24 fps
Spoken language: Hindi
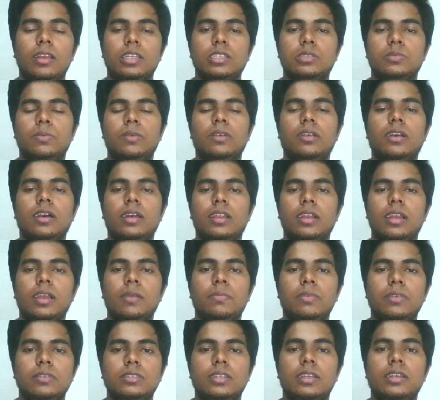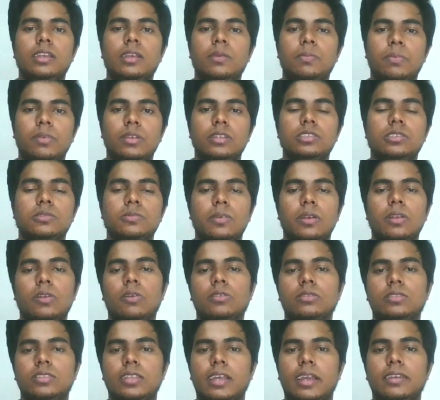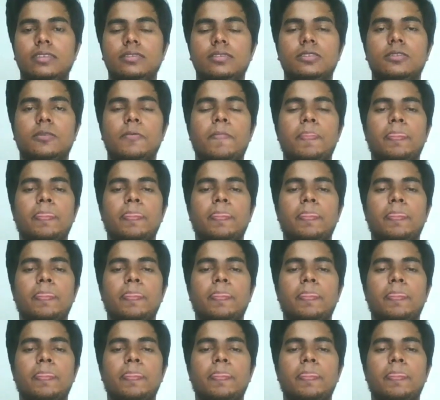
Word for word: स्पीकर के पीछे की प्रिंसिपल और साइंस